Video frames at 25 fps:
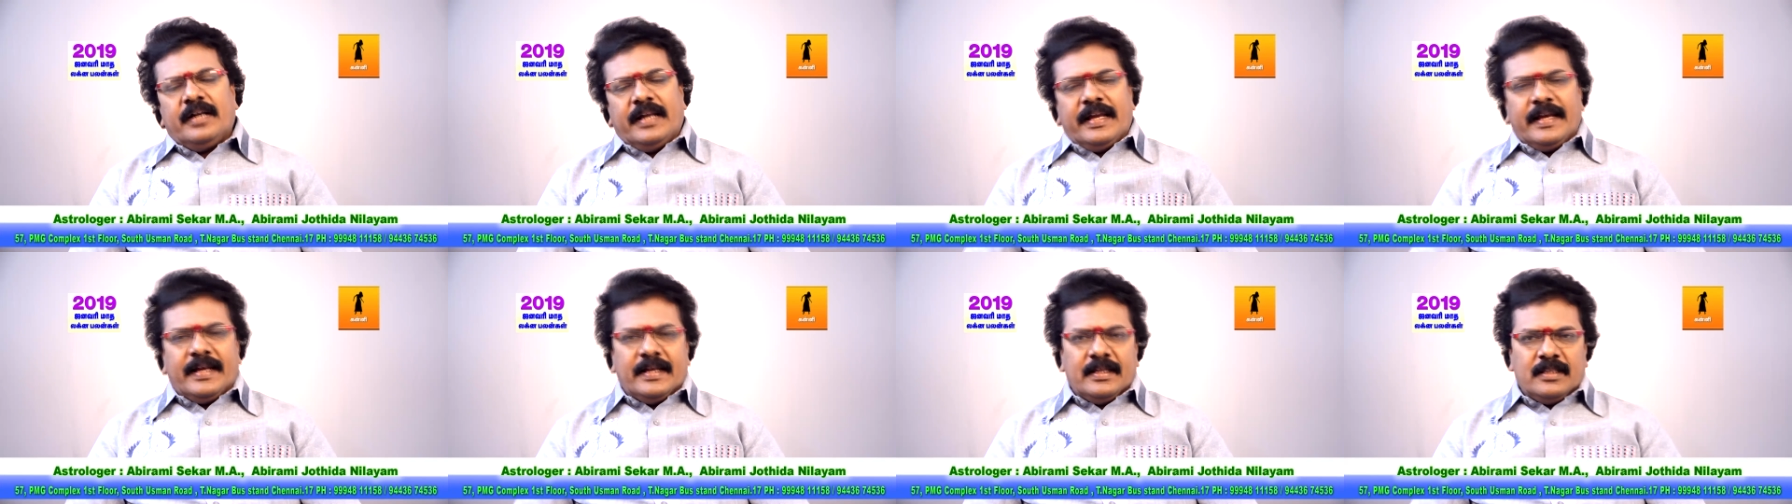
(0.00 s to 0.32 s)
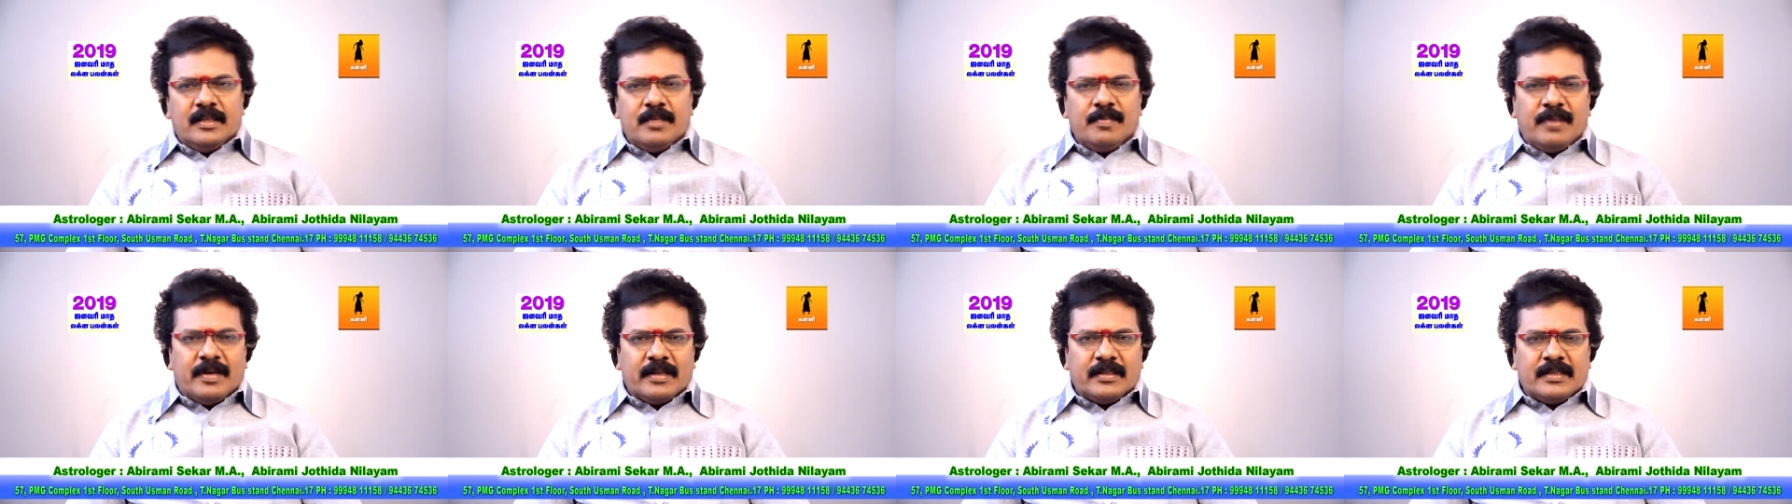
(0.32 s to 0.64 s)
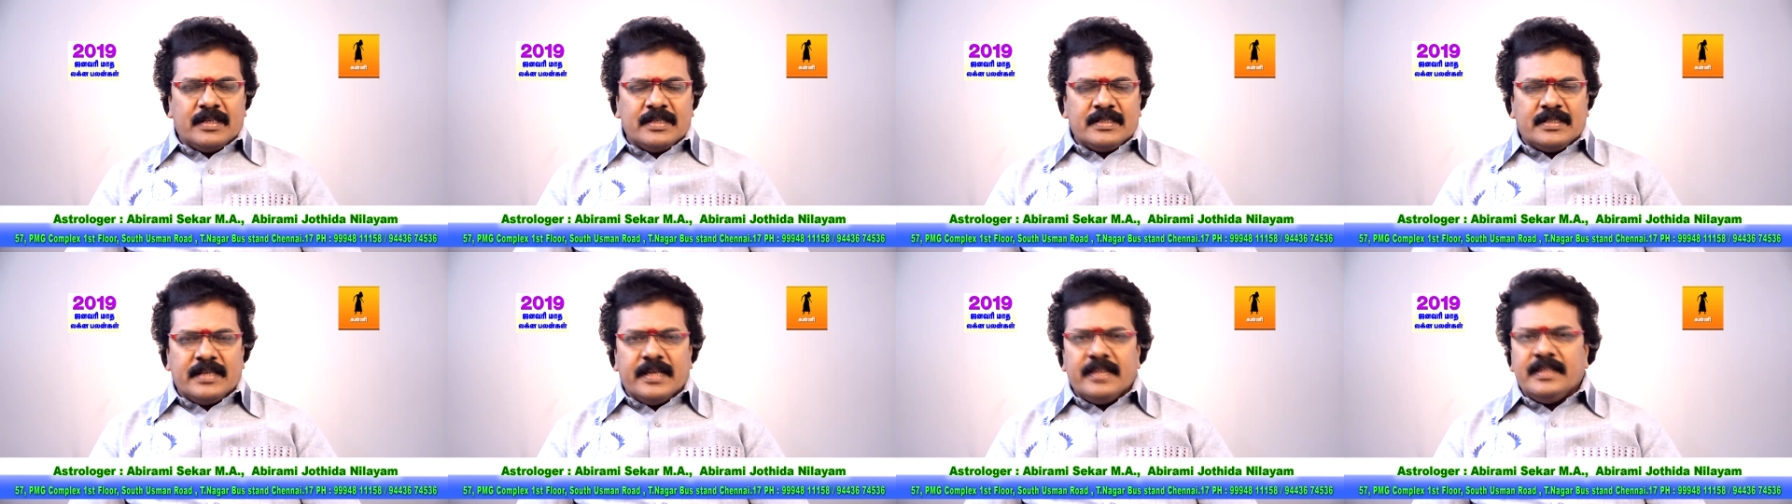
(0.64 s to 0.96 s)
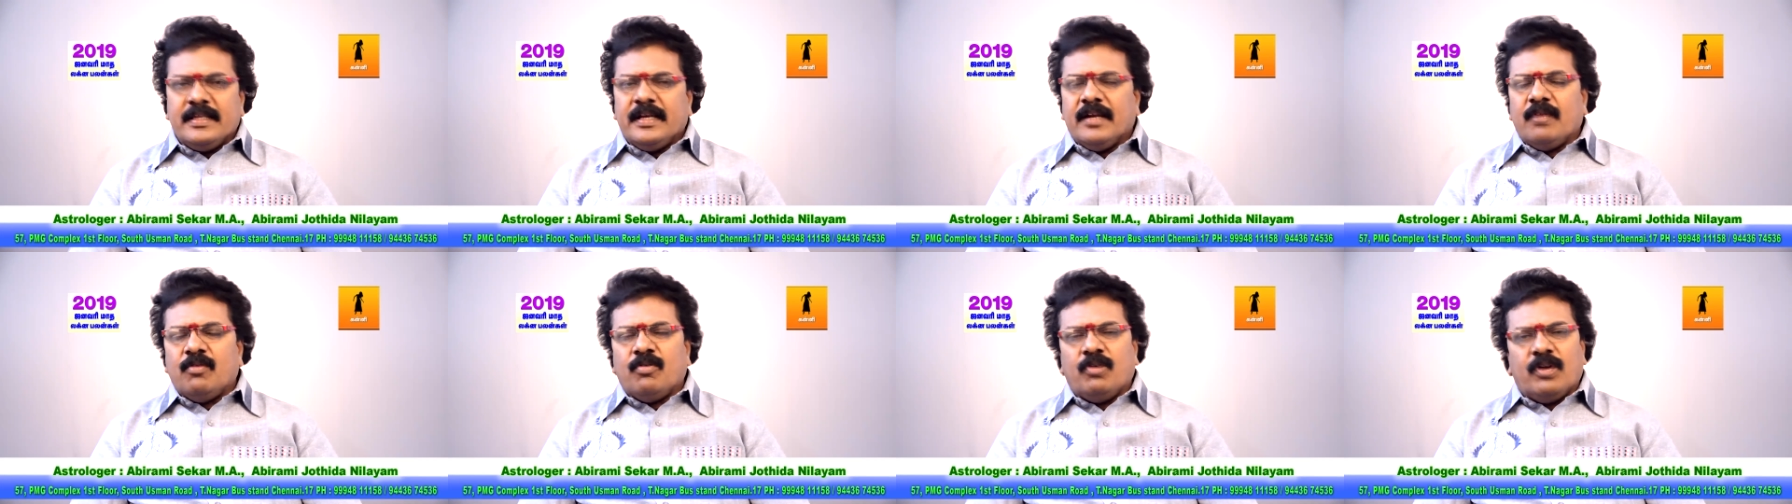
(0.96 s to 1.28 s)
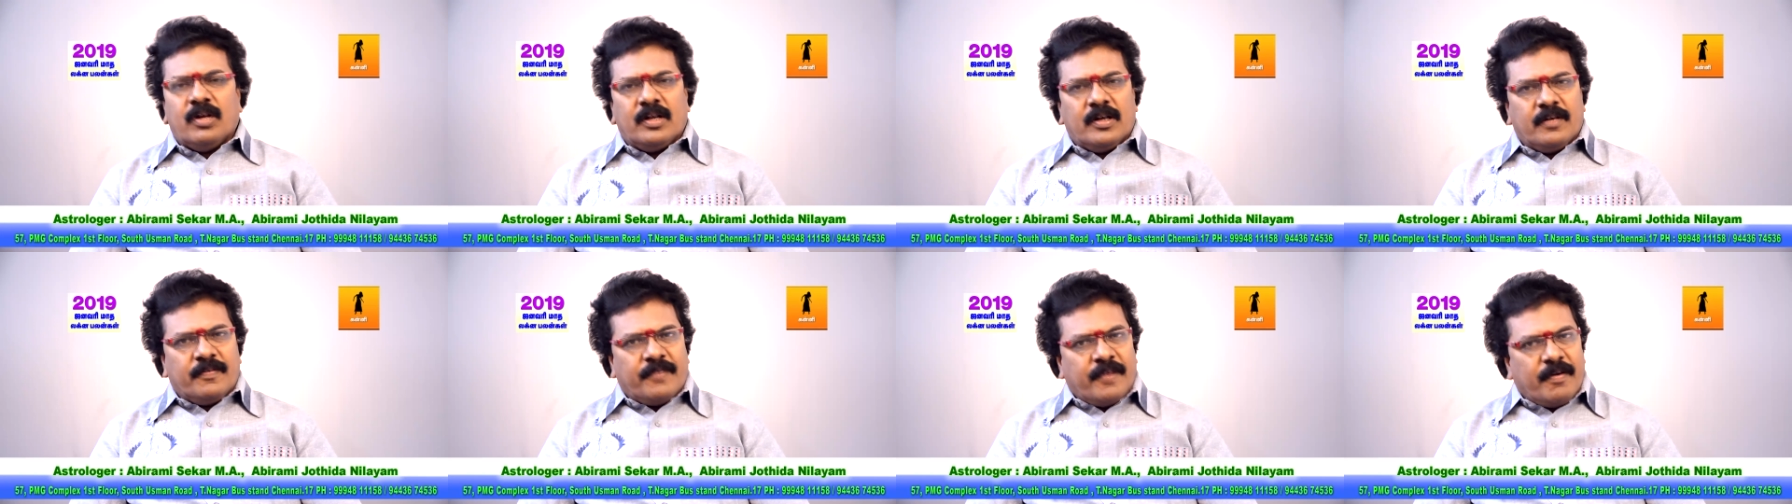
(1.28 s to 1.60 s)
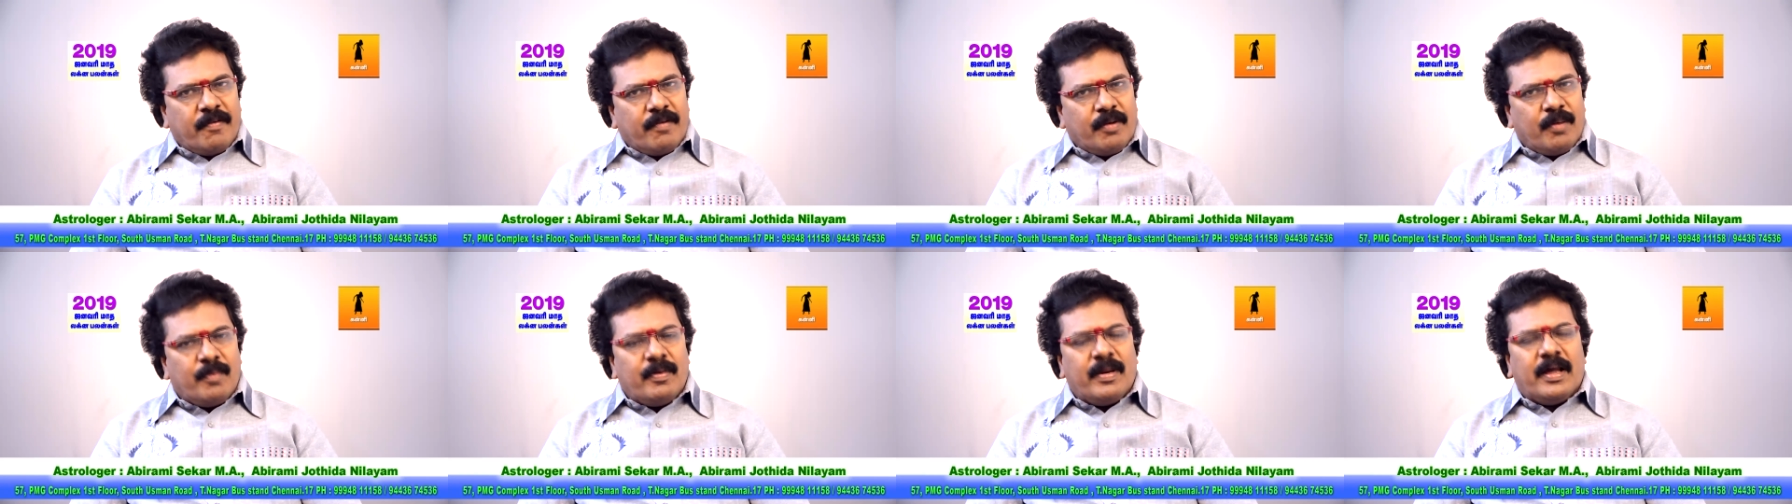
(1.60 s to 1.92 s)
நீங்கள் எதிர்பார்த்த செய்திகள் உங்களுக்கு
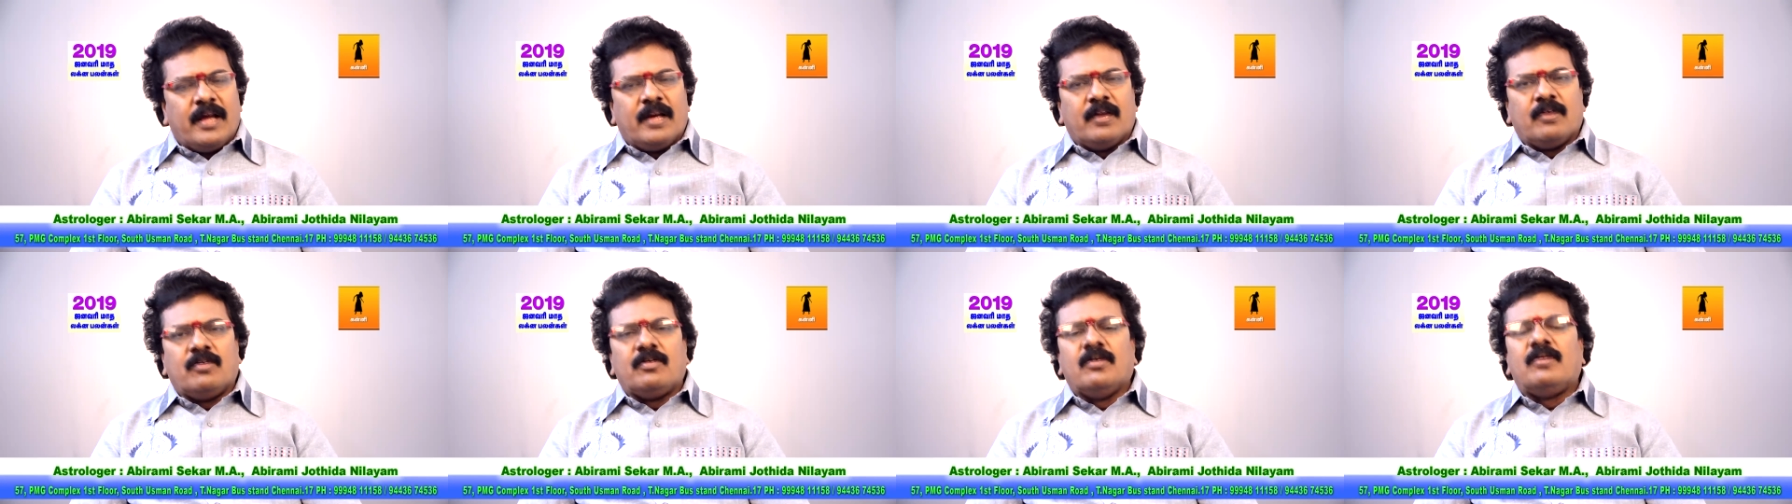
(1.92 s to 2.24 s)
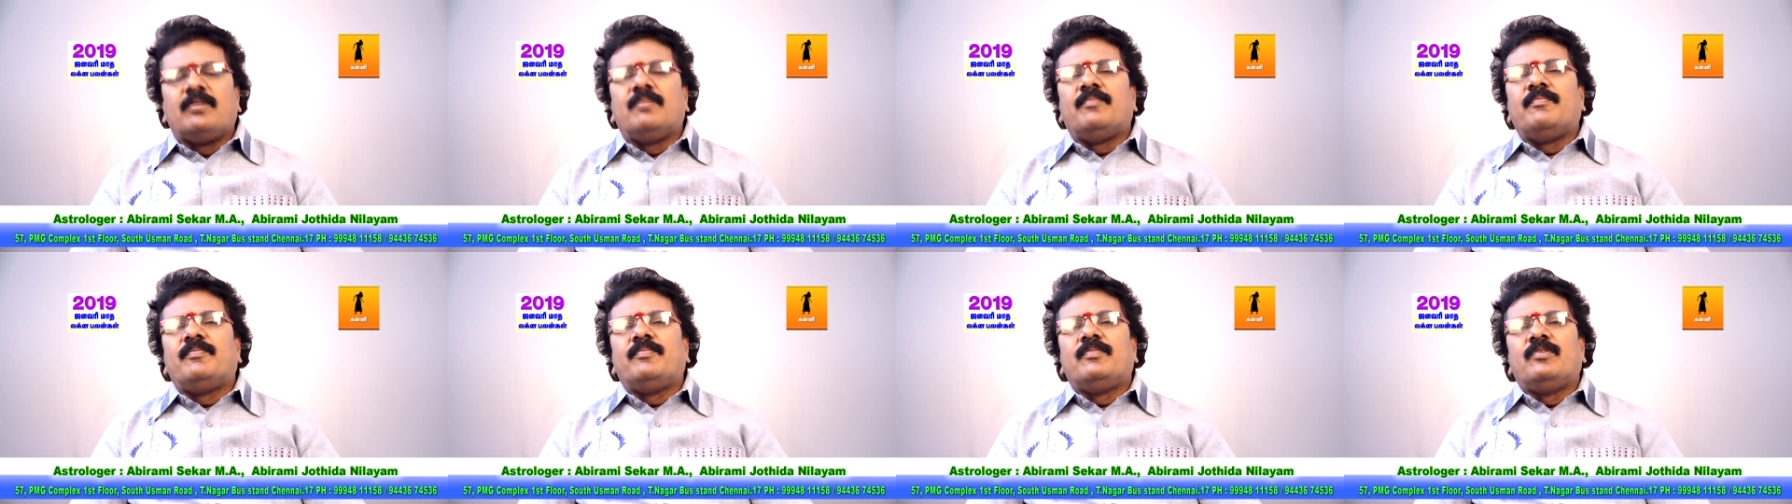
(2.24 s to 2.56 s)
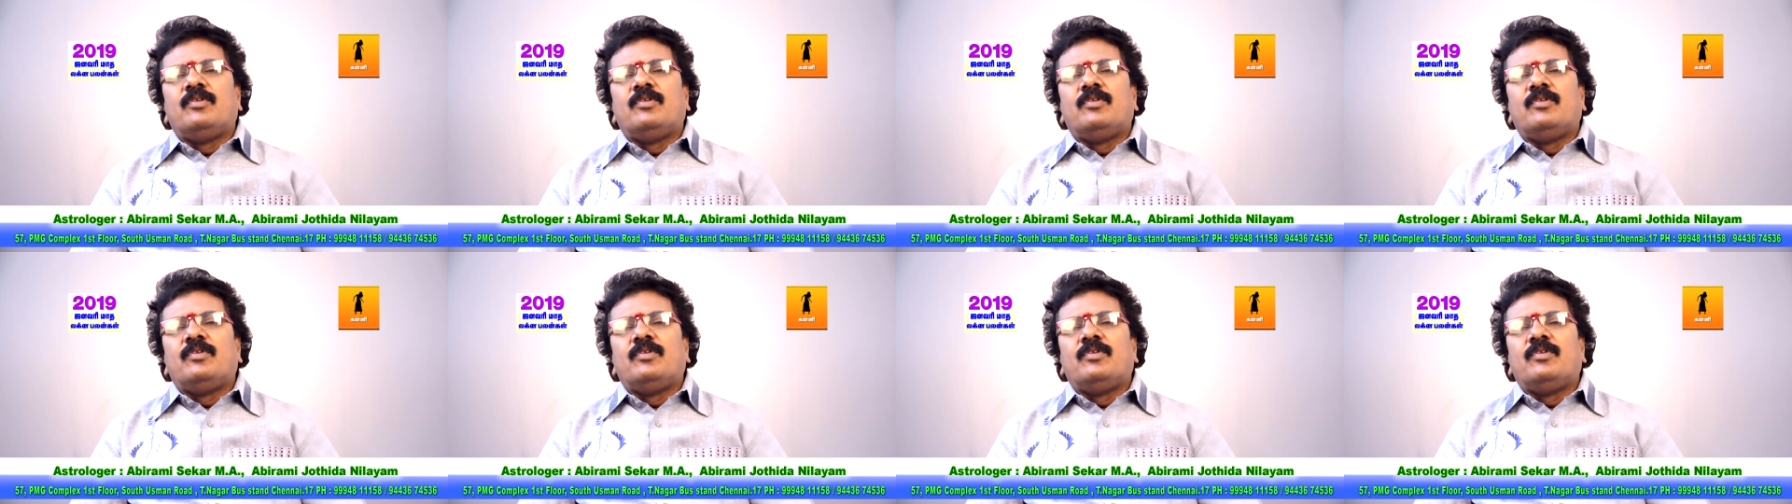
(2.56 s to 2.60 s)
ஃபேவரபுளாக இருக்கும்